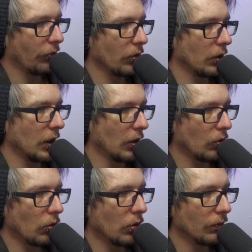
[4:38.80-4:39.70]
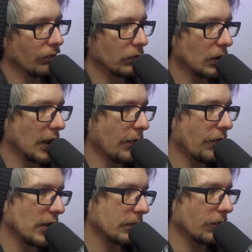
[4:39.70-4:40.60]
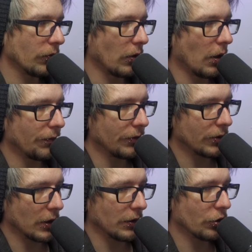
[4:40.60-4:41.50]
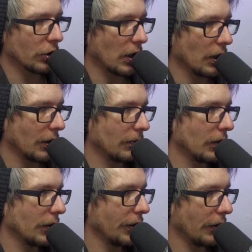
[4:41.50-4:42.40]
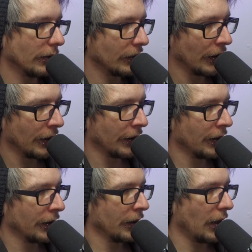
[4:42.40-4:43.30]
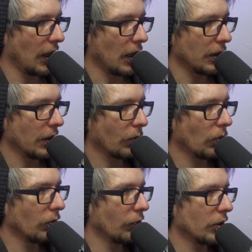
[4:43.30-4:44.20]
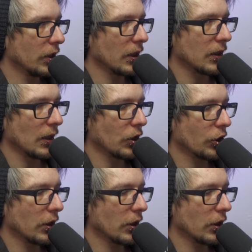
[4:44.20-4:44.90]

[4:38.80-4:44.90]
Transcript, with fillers: Für Necro. Gegebenenfalls mal für eine Offense ganz stark, aber ja. Eher Necro, würde ich jetzt an der